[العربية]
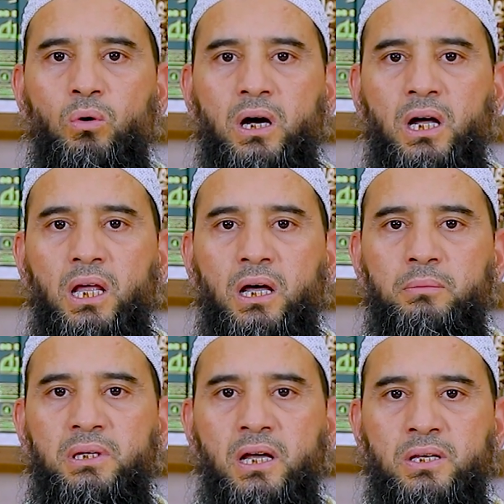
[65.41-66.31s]
وخلق
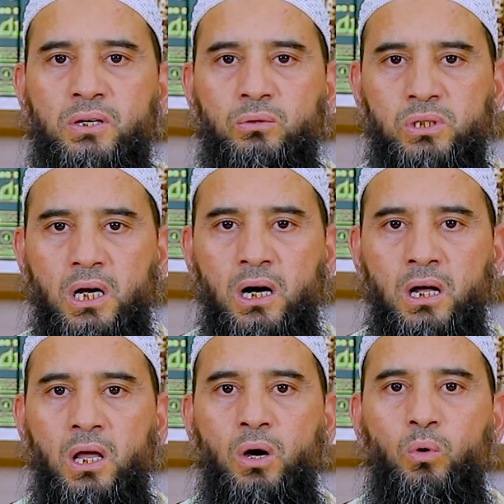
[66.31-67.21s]
منها زوجها
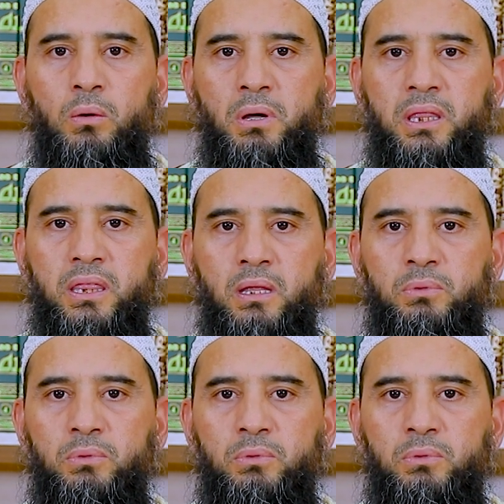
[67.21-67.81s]
وبث